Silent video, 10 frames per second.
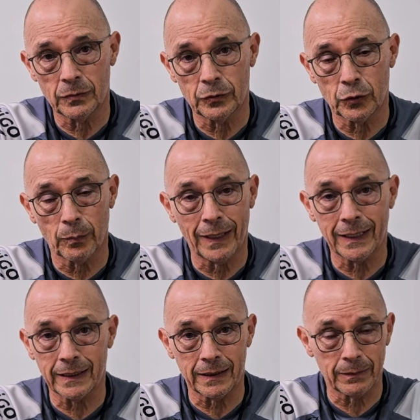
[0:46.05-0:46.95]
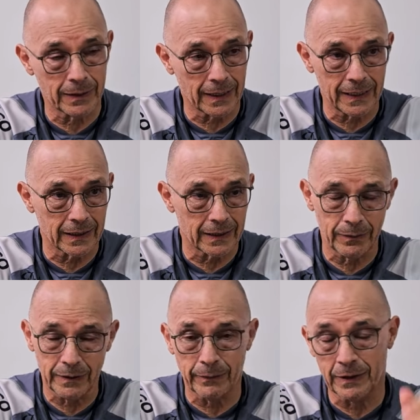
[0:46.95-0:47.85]
John Vázquez, Brian, que
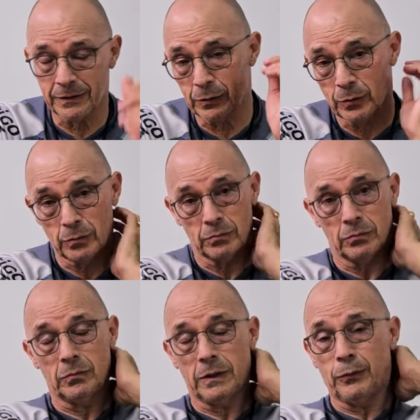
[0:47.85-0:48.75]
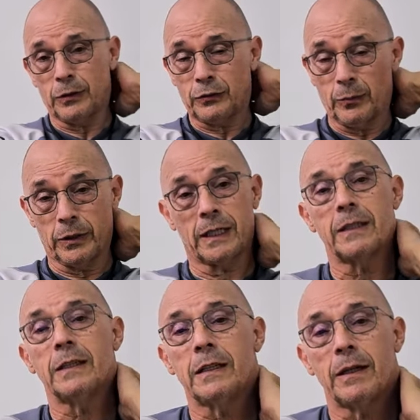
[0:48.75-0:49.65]
estaban haciendo un, esfuerzo muy
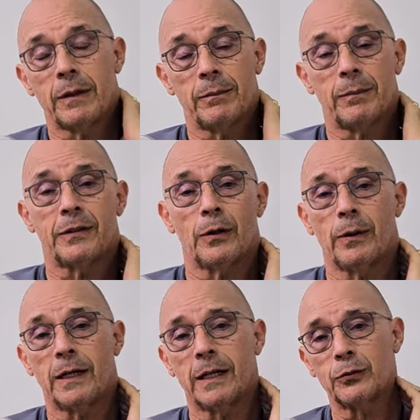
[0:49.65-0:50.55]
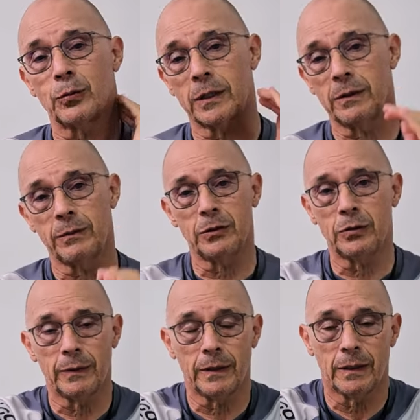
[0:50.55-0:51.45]
grande y habían empezado a bajar su rendimiento y
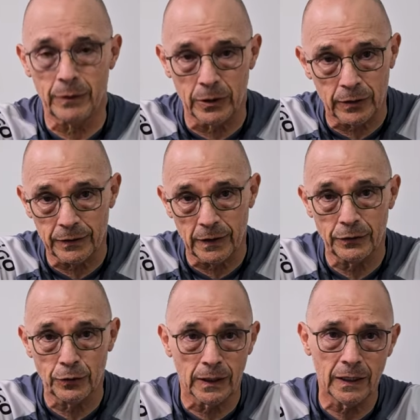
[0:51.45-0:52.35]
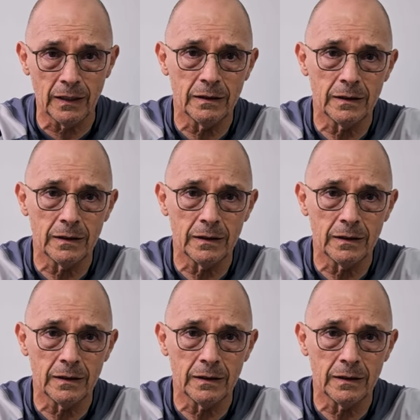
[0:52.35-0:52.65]
me daba miedo que se lesionara.